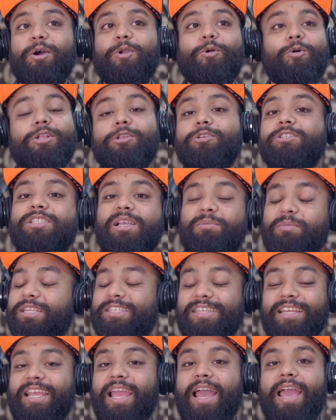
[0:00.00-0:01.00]
करोगे तो
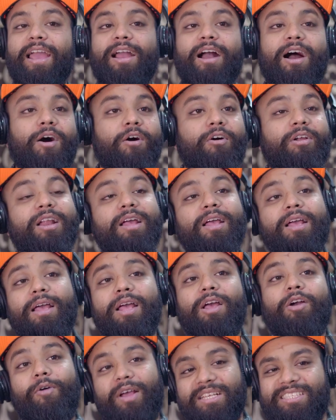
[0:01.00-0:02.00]
समझ नहीं आएगा और
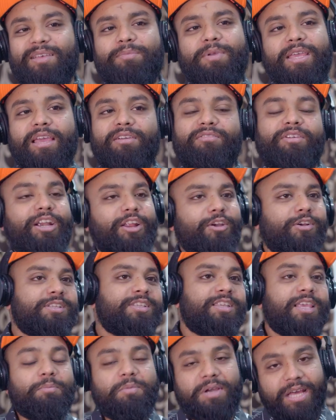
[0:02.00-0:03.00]
वैसे भी ये वीडियो
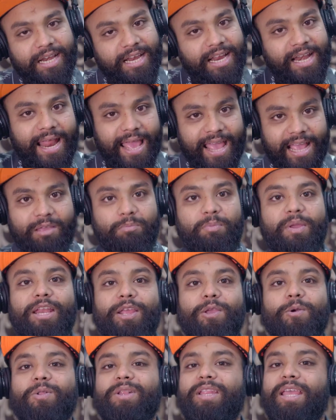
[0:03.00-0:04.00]
स्किप करने लायक भी
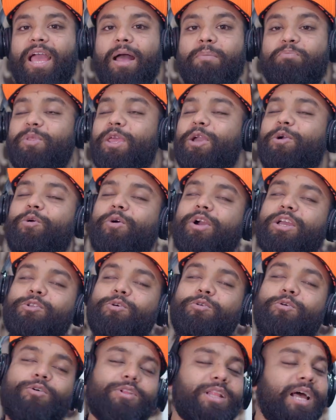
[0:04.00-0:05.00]
नहीं होती आप देखोगे तो
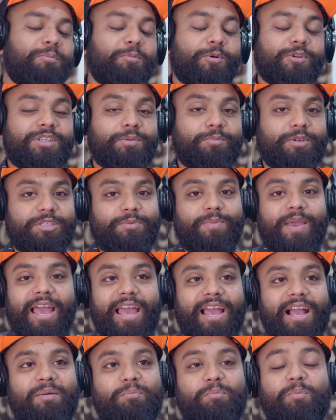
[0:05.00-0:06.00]
खुद आपको समझ में
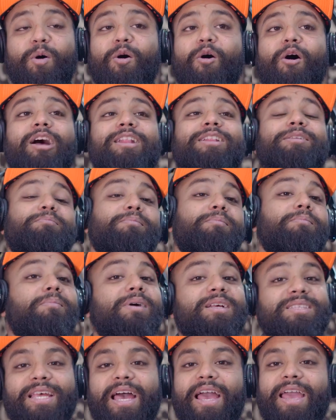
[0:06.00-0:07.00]
आएगा बहुत
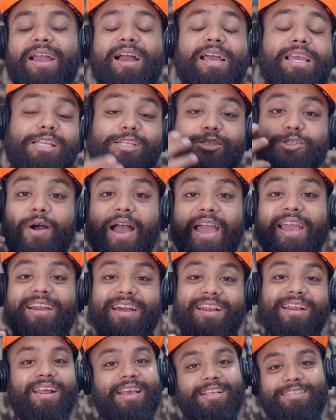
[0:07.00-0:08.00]
मज़ा आएगा इंजॉय
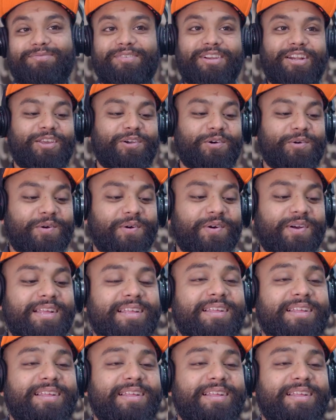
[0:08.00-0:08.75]
करना इस वीडियो को